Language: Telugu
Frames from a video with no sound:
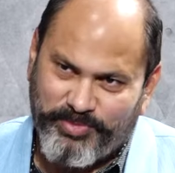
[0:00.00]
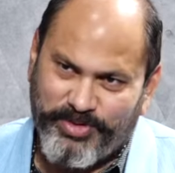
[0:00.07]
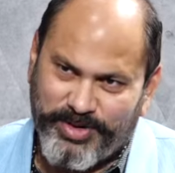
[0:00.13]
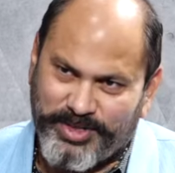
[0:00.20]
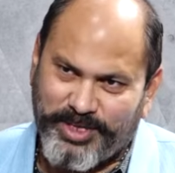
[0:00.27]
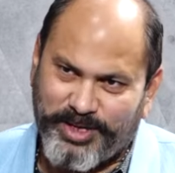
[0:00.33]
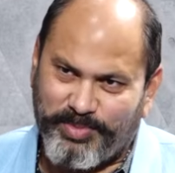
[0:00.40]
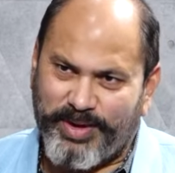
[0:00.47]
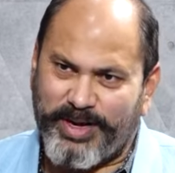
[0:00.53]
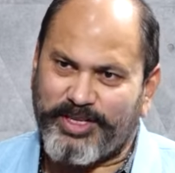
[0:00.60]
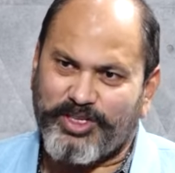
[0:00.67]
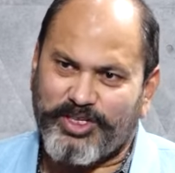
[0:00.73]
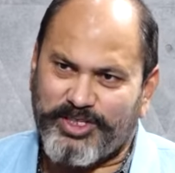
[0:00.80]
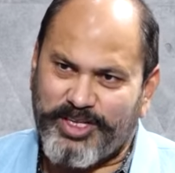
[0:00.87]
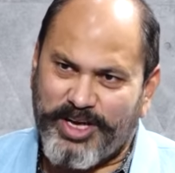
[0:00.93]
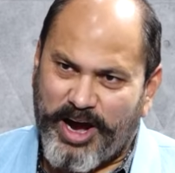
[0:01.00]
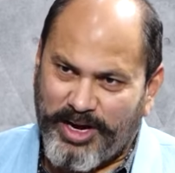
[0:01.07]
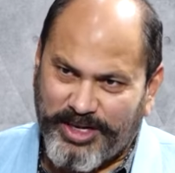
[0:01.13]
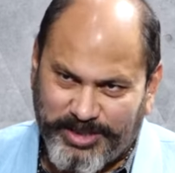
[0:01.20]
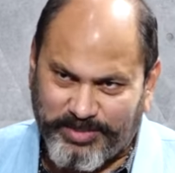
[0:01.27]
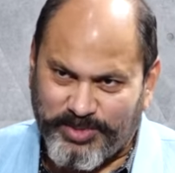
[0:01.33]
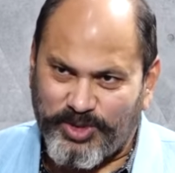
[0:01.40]
ఫర్దర్ బ్రేక్ చేస్తే
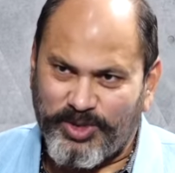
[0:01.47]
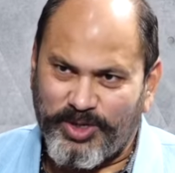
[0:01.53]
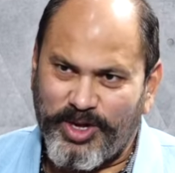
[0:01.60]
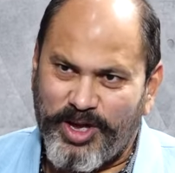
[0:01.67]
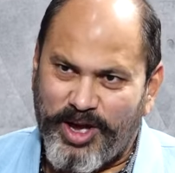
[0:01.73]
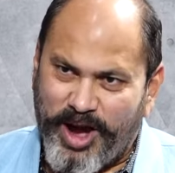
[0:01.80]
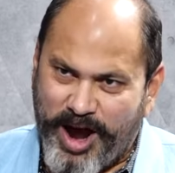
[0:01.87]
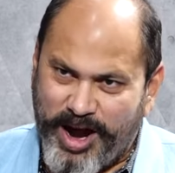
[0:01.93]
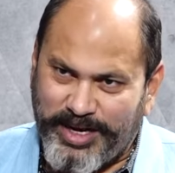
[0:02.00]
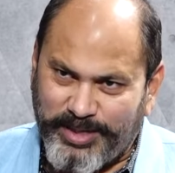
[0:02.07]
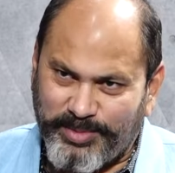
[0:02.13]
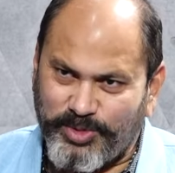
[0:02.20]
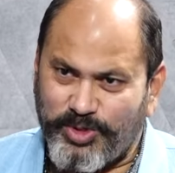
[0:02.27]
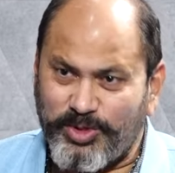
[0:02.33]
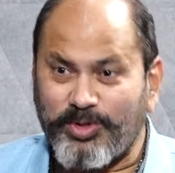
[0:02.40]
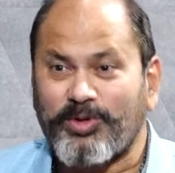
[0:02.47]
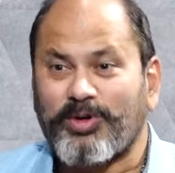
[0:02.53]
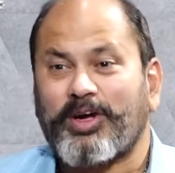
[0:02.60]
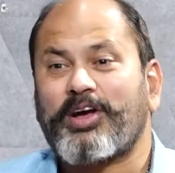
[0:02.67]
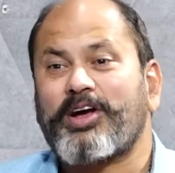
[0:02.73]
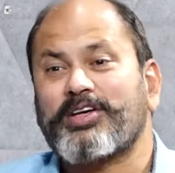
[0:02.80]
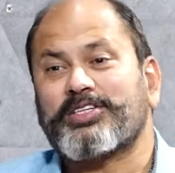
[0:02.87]
ఆటమ్స్ ఆటమ్స్
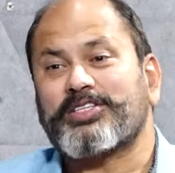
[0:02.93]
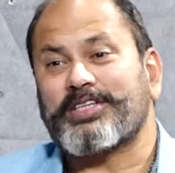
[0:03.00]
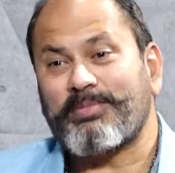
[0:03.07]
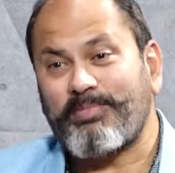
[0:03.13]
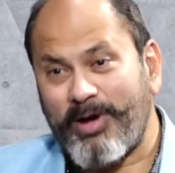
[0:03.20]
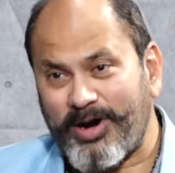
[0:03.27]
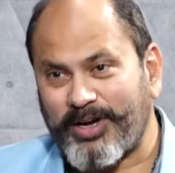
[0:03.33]
ఇంకా సబ్